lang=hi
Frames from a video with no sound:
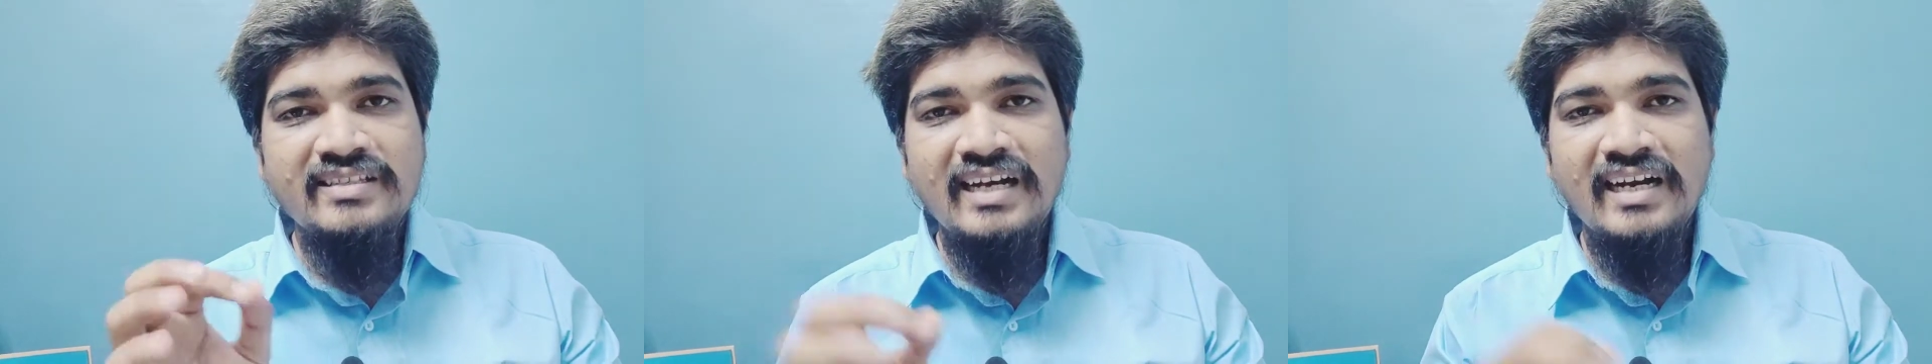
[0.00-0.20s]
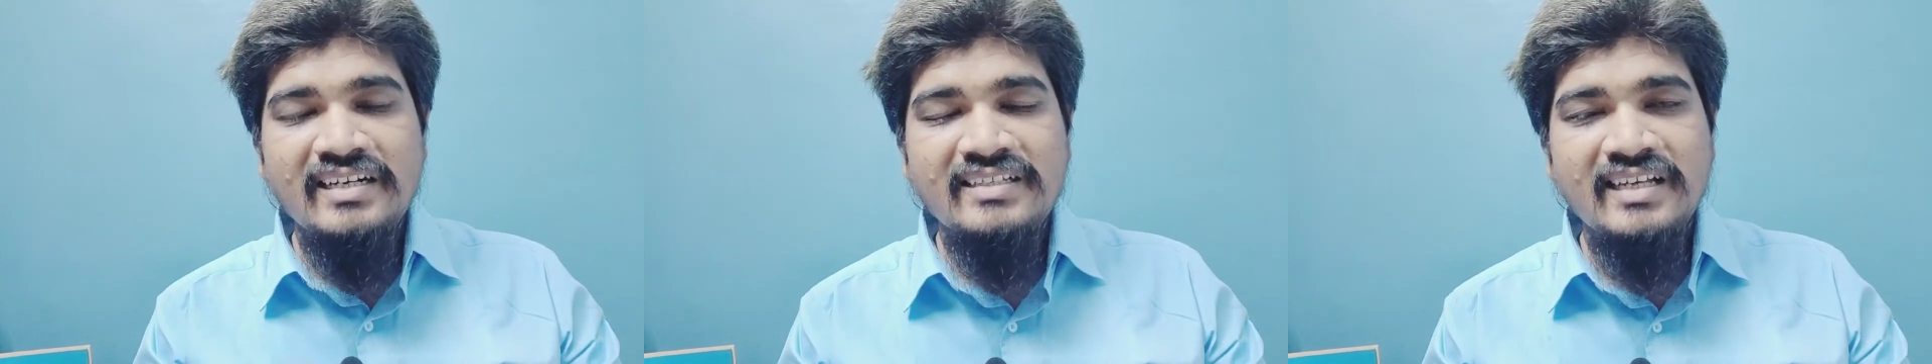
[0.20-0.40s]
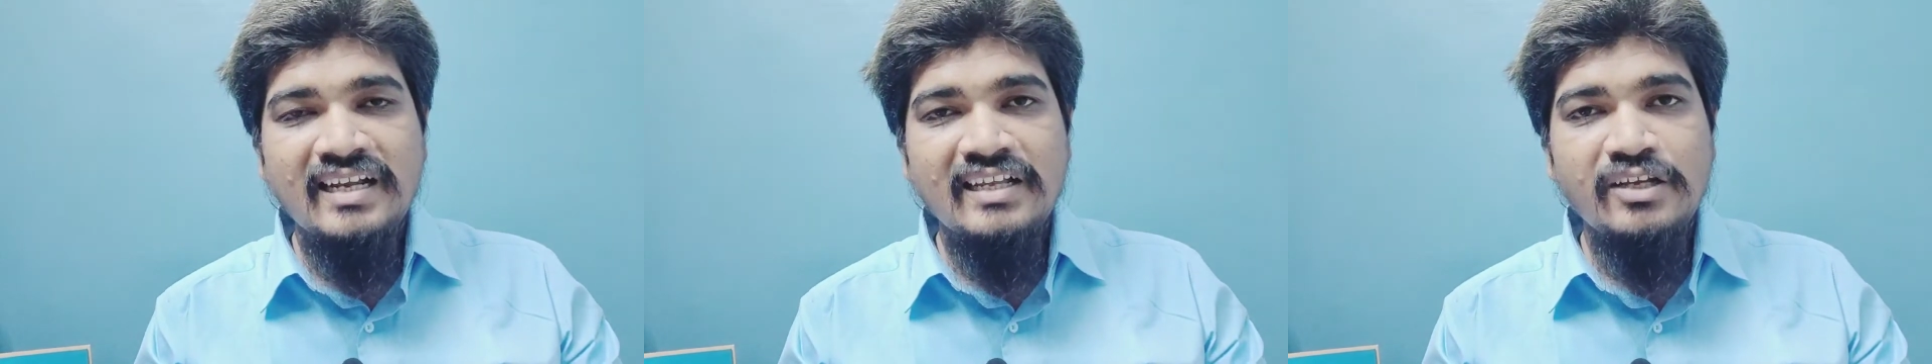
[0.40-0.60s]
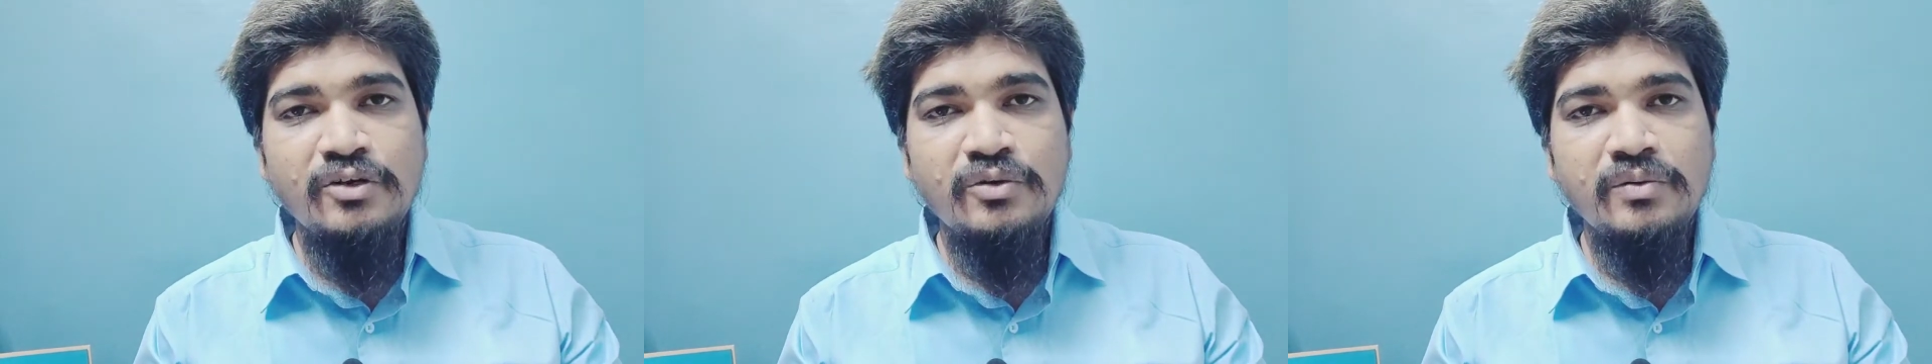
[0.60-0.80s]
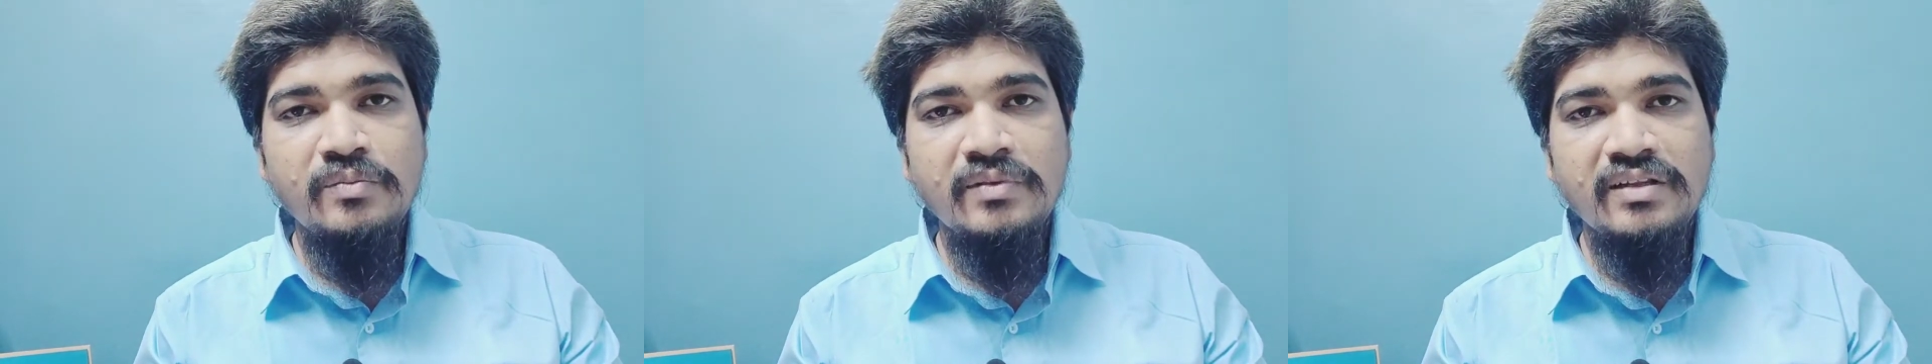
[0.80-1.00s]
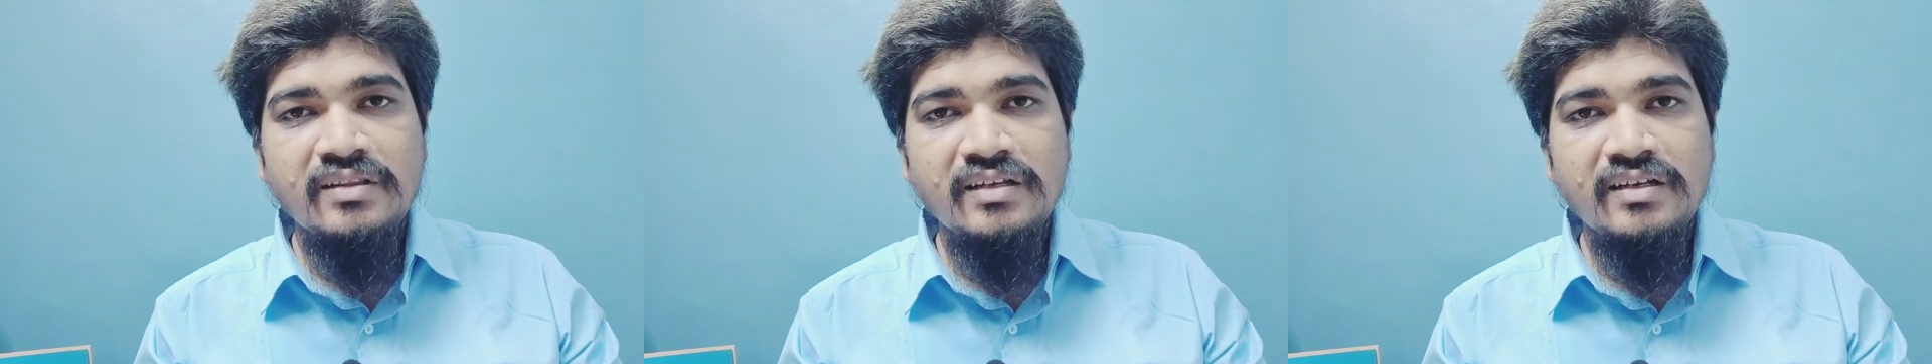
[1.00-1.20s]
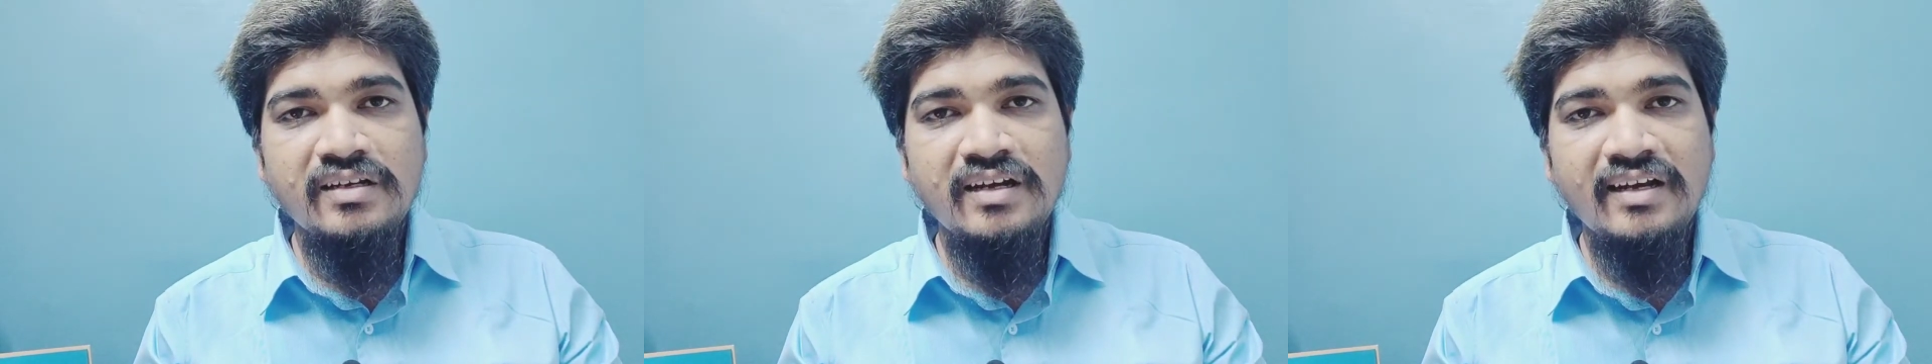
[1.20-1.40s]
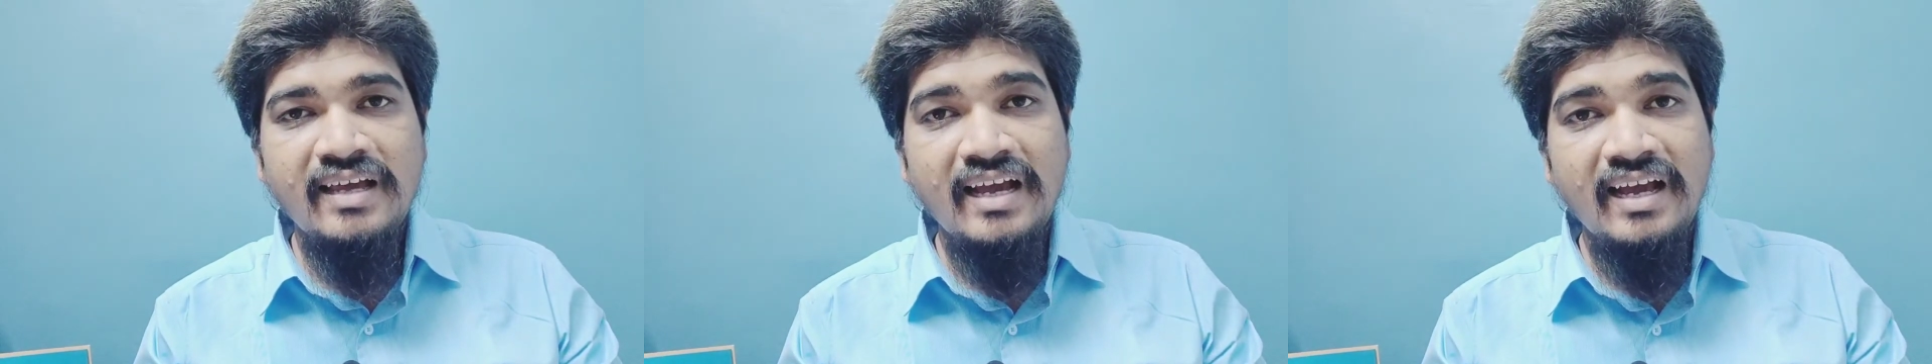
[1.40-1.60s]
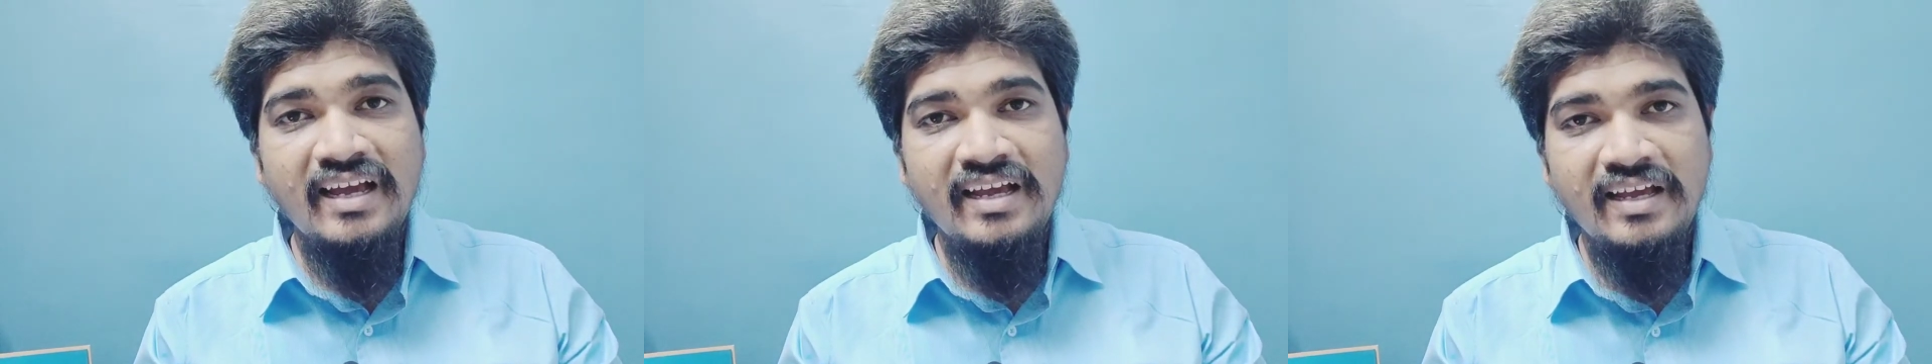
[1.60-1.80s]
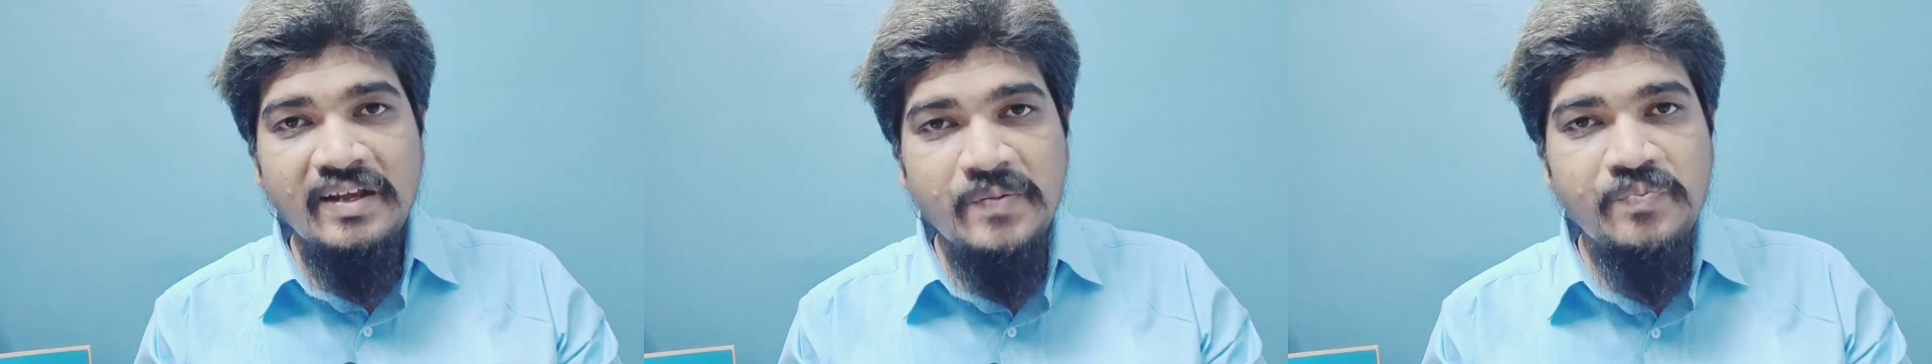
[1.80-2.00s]
साठ साल की उम्र तक का क्या
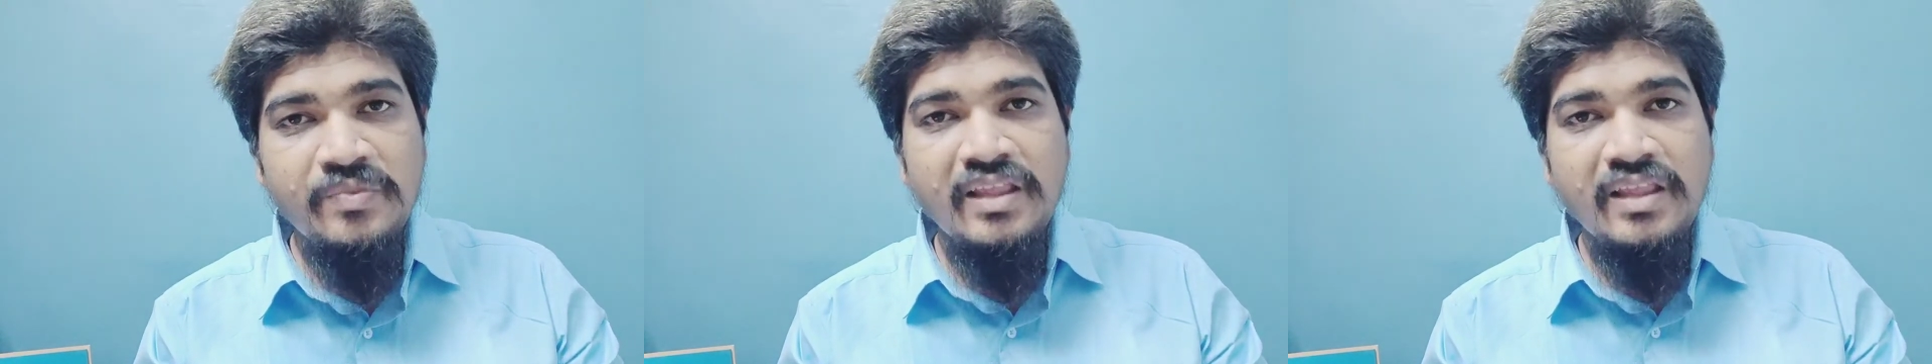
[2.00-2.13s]
है